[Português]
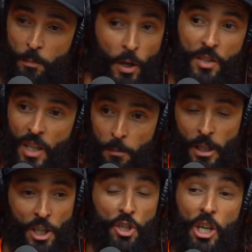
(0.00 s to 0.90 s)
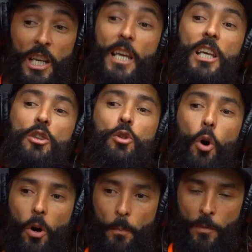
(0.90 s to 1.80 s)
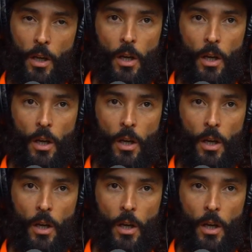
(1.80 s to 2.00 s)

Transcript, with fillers: Por exemplo, a gente liquidou